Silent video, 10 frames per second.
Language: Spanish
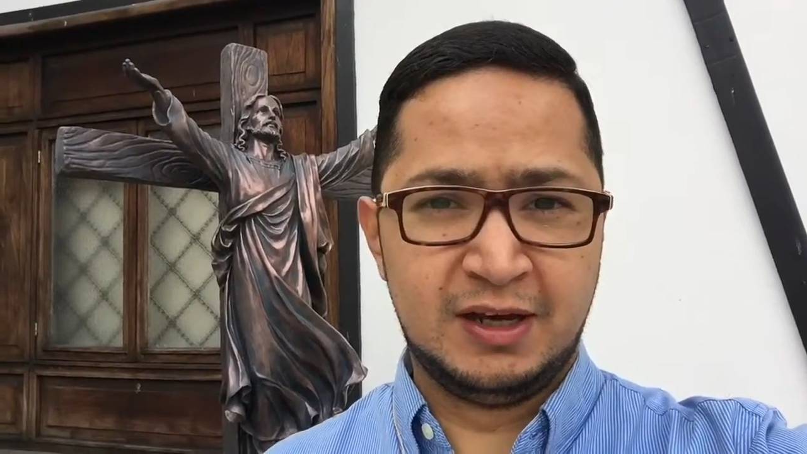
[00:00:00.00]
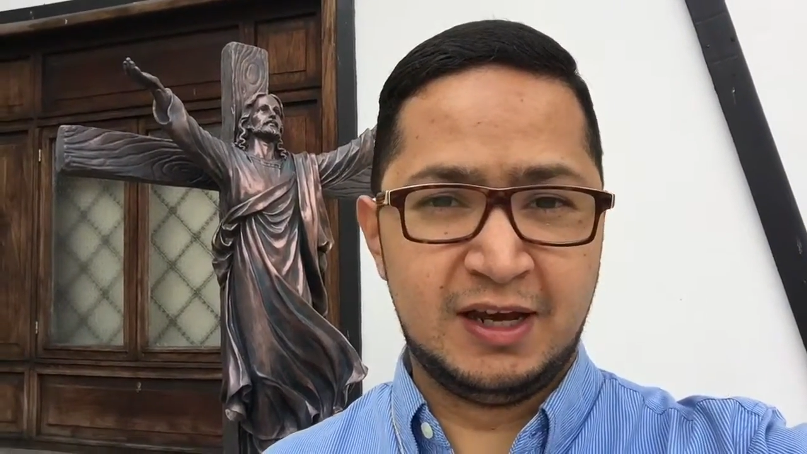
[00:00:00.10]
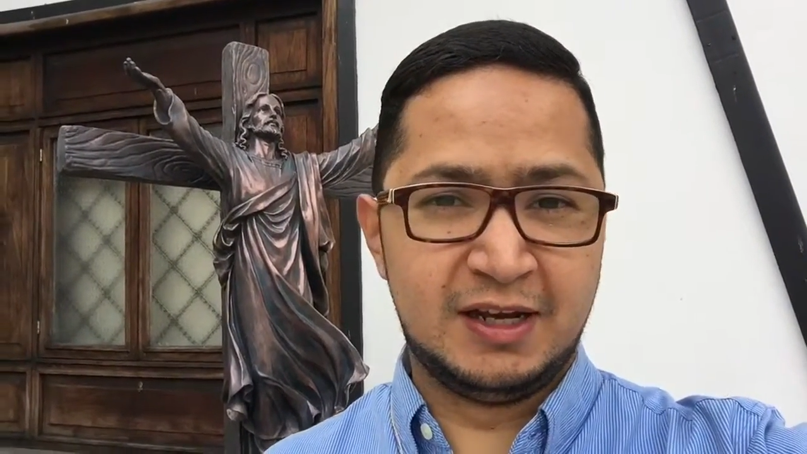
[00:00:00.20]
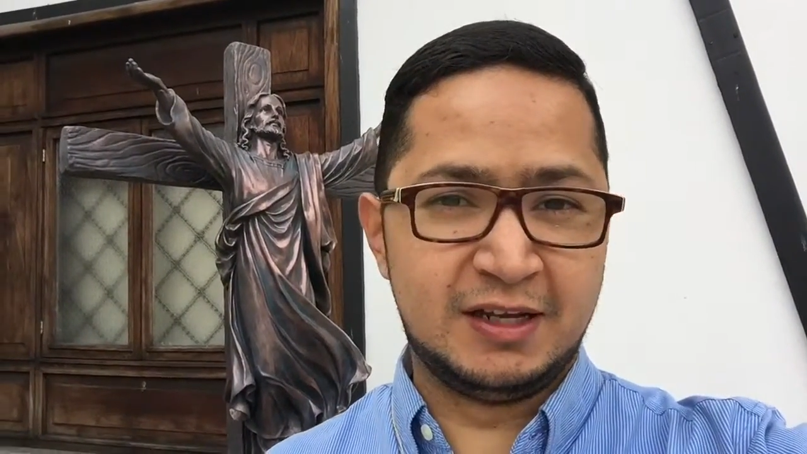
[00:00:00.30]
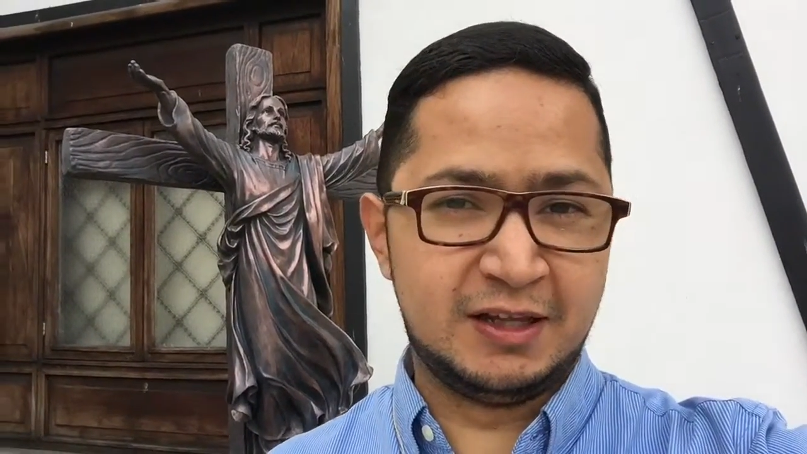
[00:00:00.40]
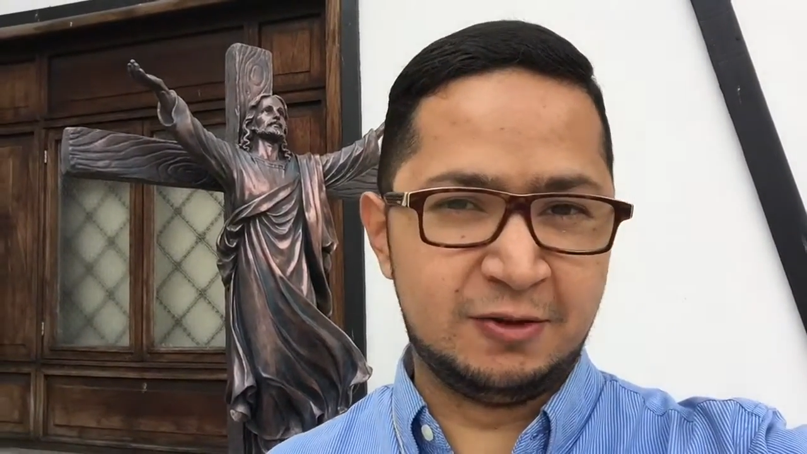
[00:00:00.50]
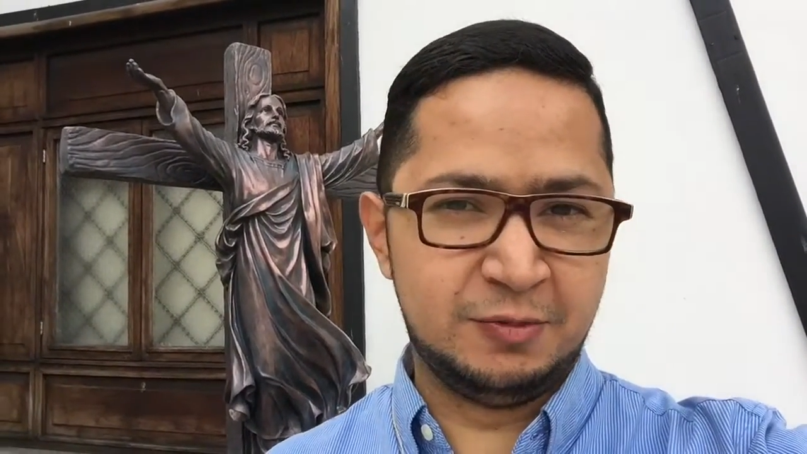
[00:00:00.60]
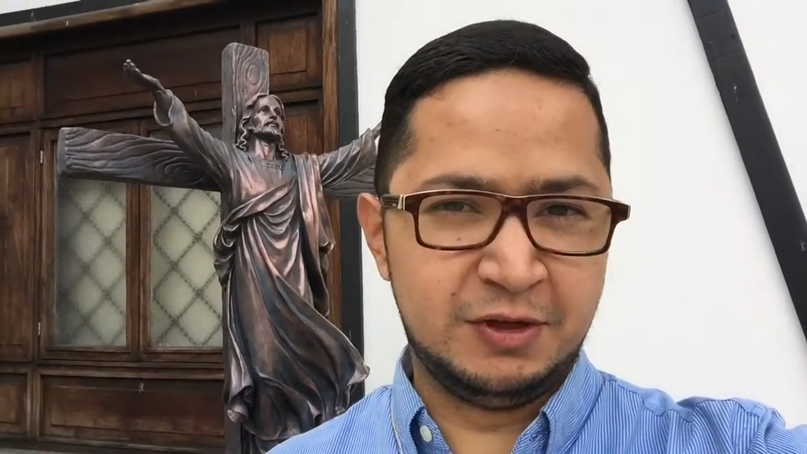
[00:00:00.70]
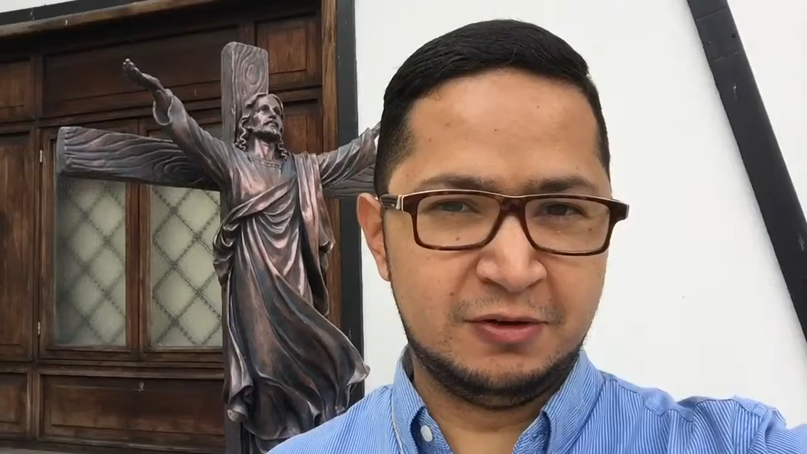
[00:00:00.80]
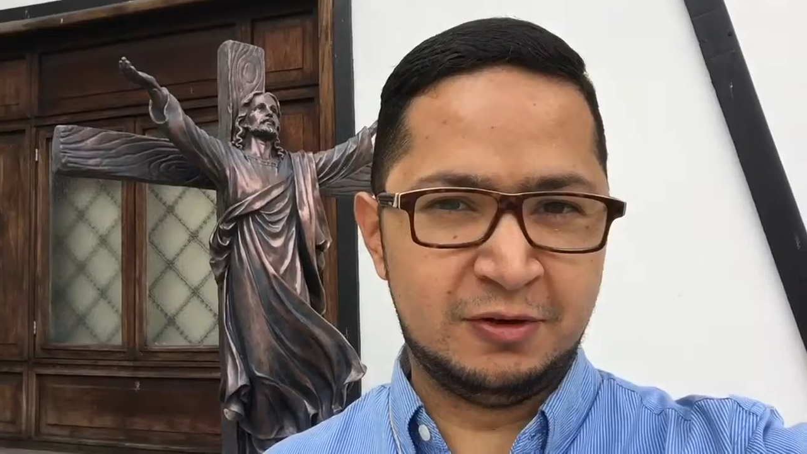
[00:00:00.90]
En este
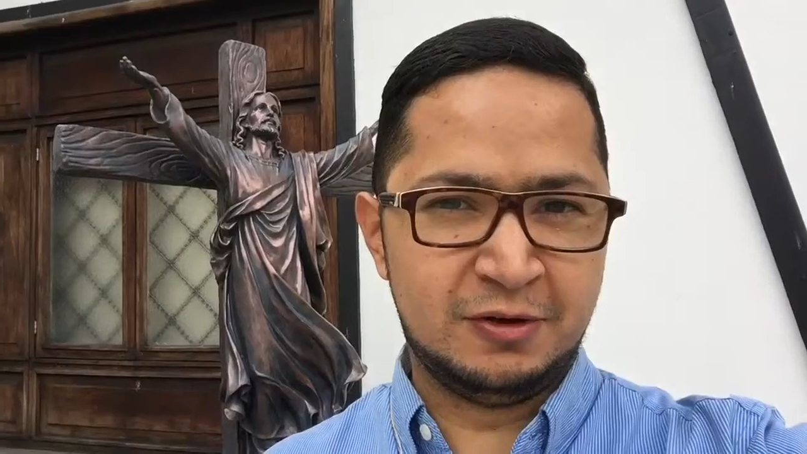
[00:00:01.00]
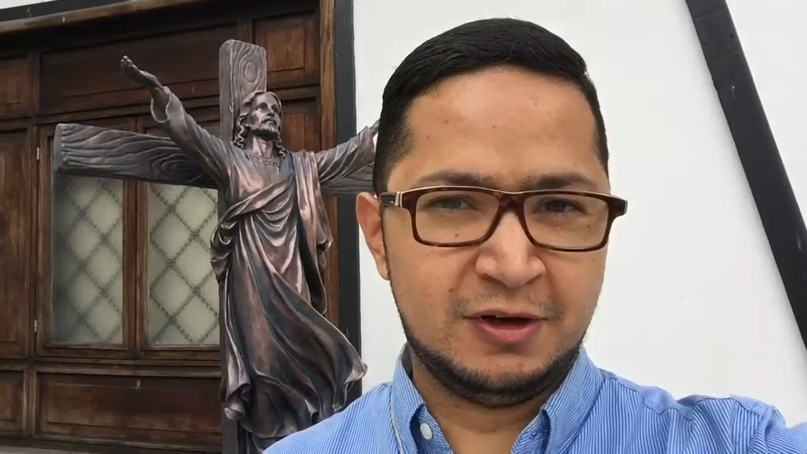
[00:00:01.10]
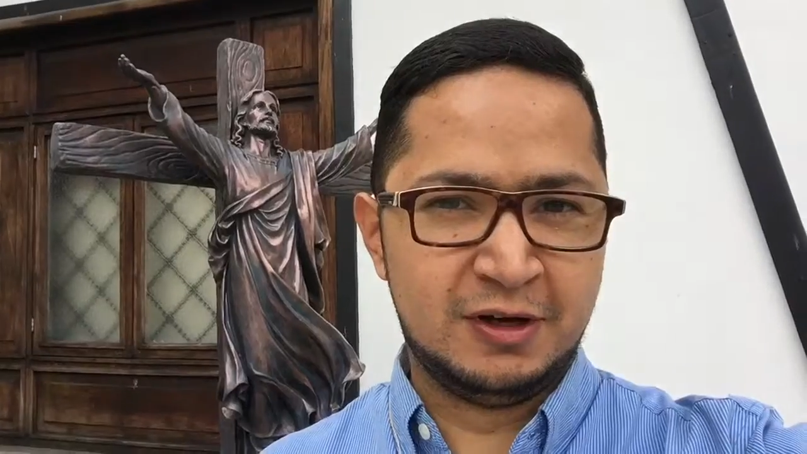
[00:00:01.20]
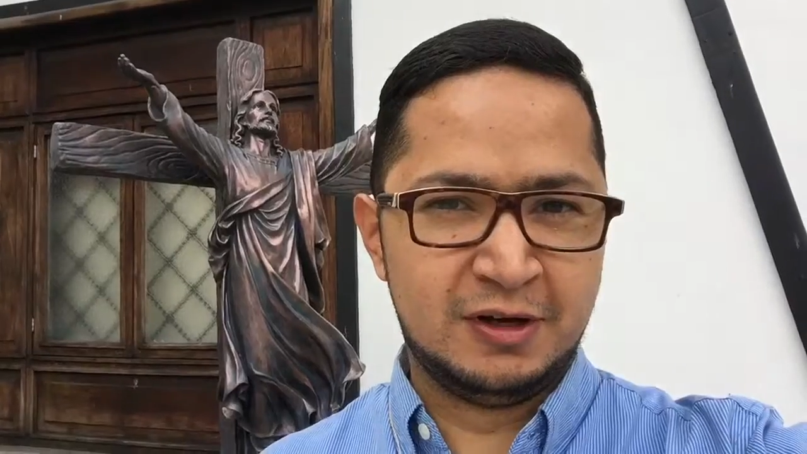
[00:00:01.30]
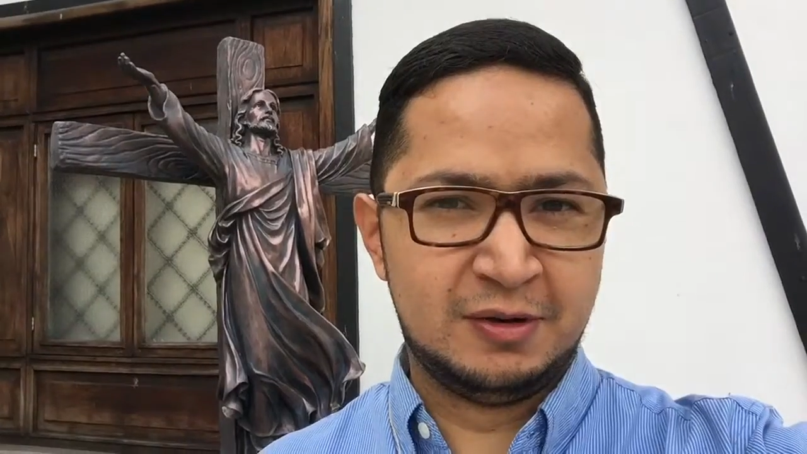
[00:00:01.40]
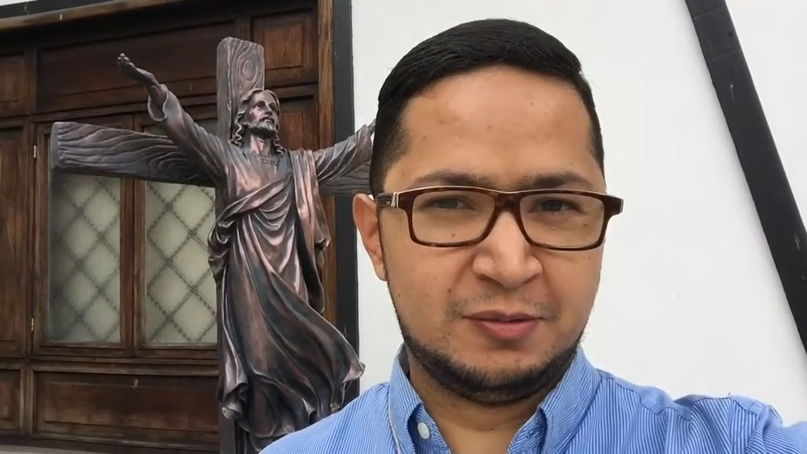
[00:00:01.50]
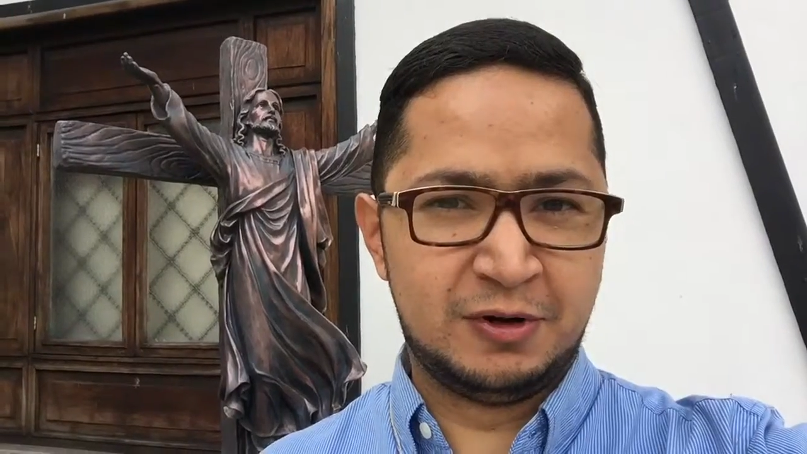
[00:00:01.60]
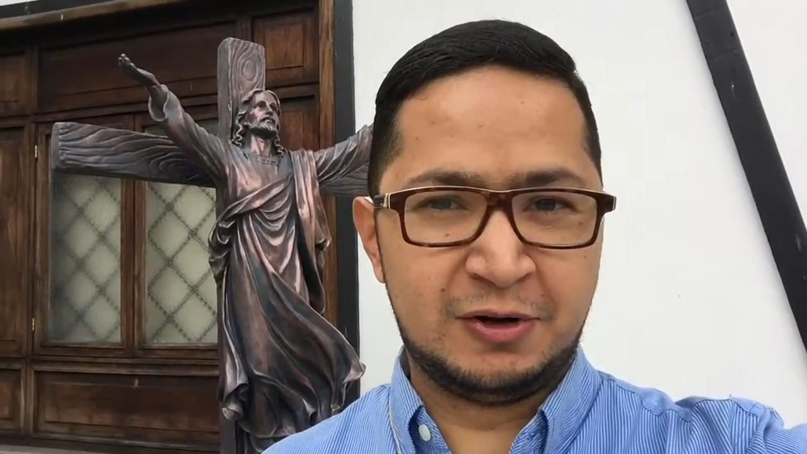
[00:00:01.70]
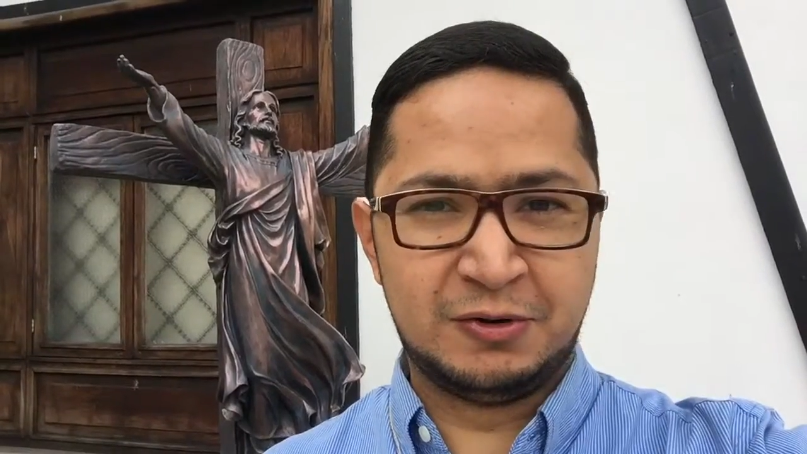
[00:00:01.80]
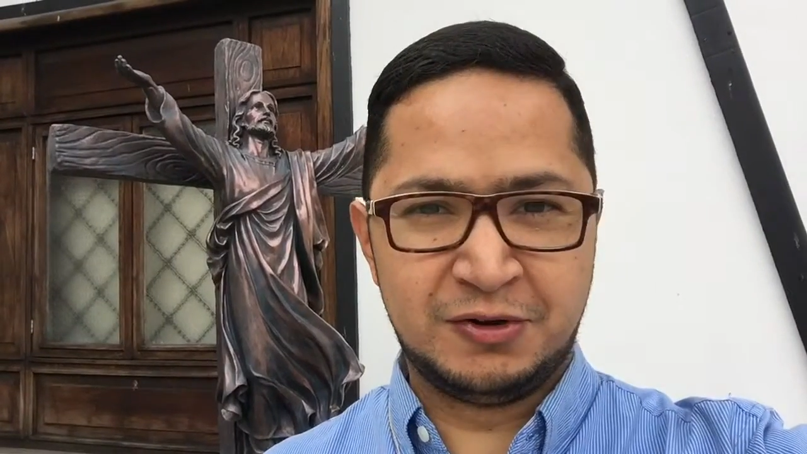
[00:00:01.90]
domingo,
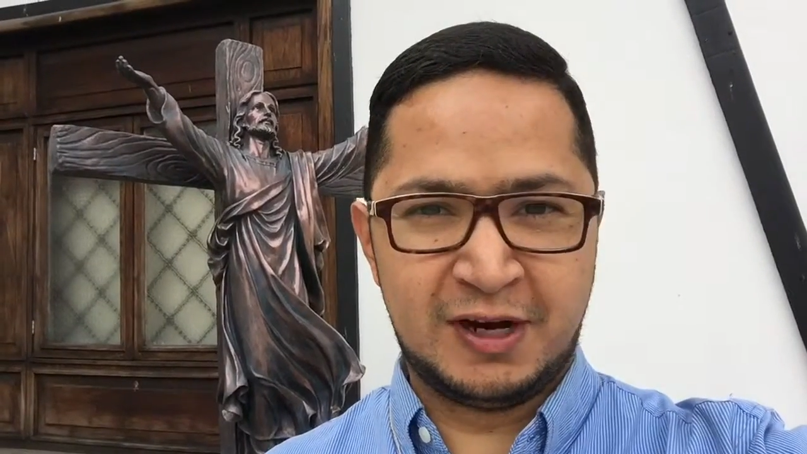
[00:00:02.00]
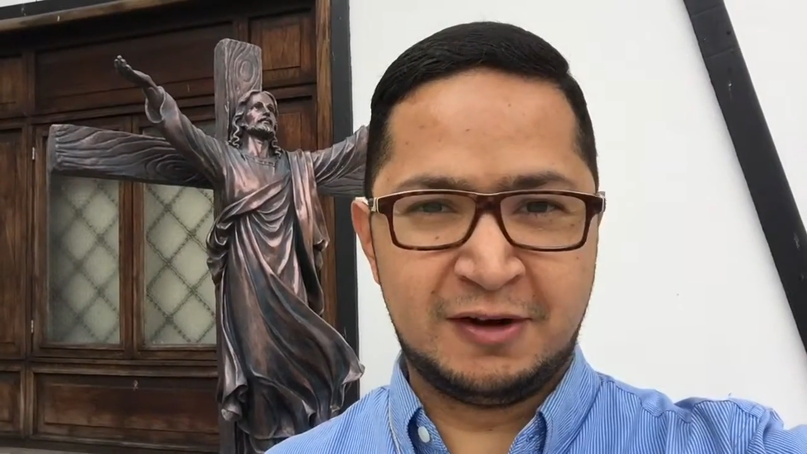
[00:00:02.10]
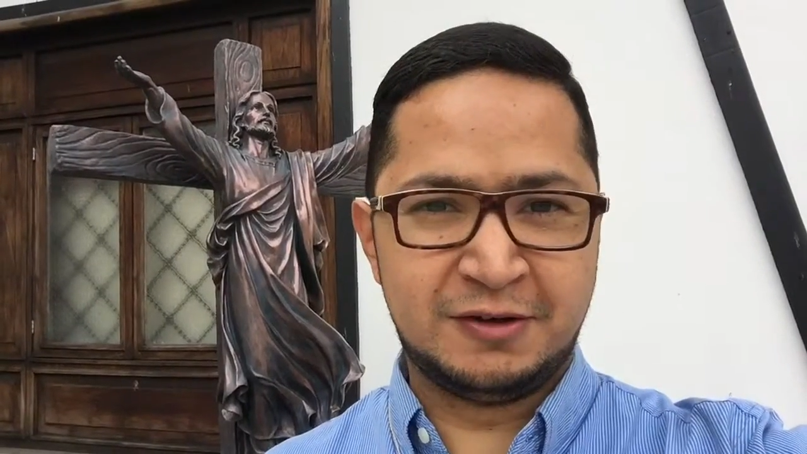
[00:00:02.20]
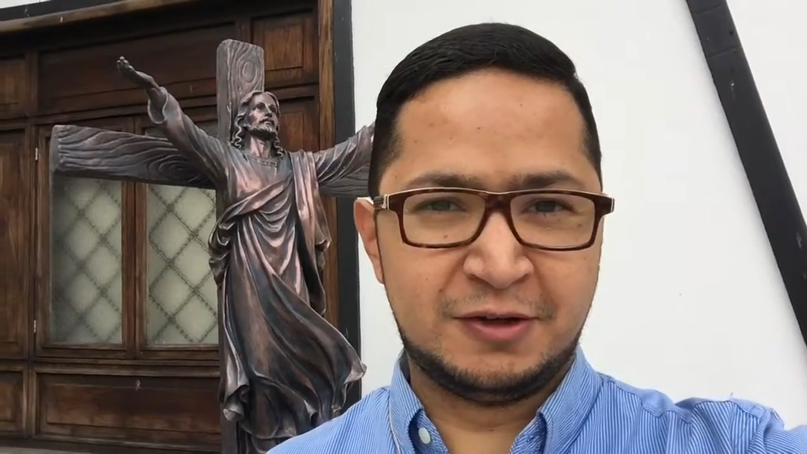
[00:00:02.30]
por el contrario,